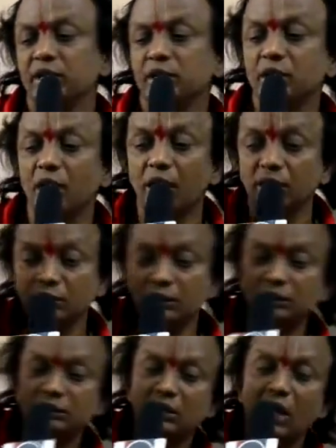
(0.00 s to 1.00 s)
இங்கே
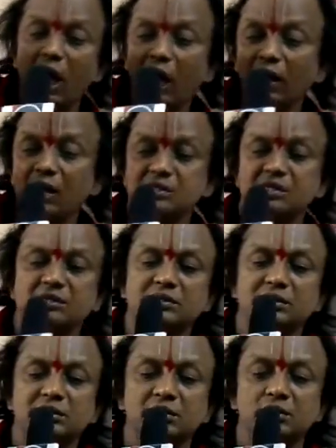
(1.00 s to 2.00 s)
அண்டத்தில்
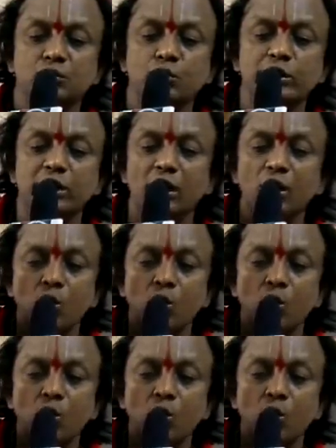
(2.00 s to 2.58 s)
ஆகாசத்தில் இருக்கக்கூடிய